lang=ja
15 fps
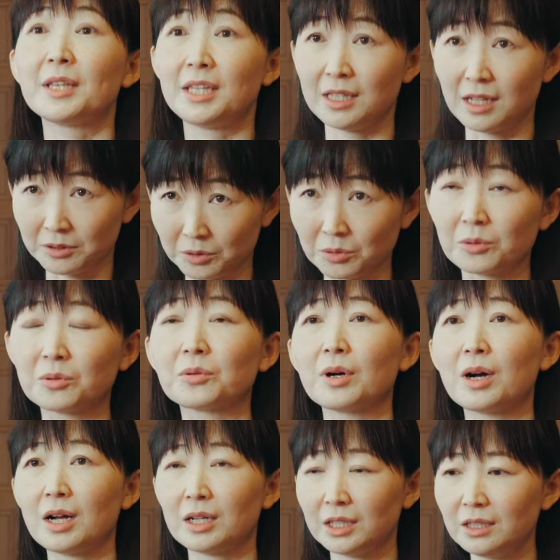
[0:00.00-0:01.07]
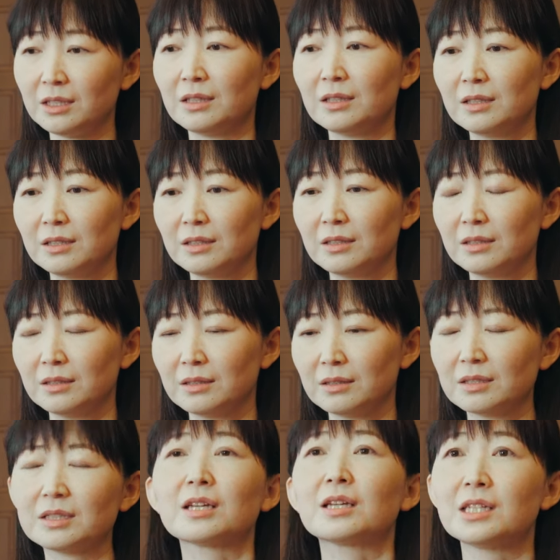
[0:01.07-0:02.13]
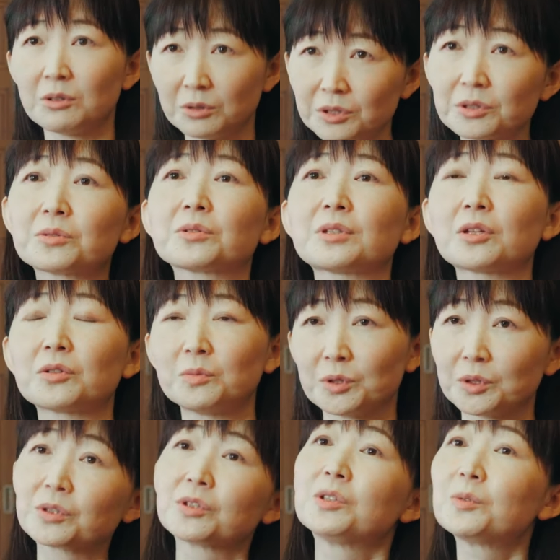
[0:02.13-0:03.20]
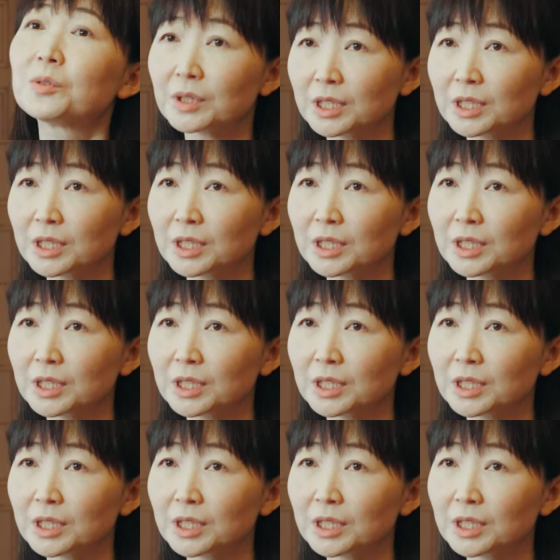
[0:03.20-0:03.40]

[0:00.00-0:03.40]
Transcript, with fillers: めになるところがあり素敵なお仕事だともちろん思う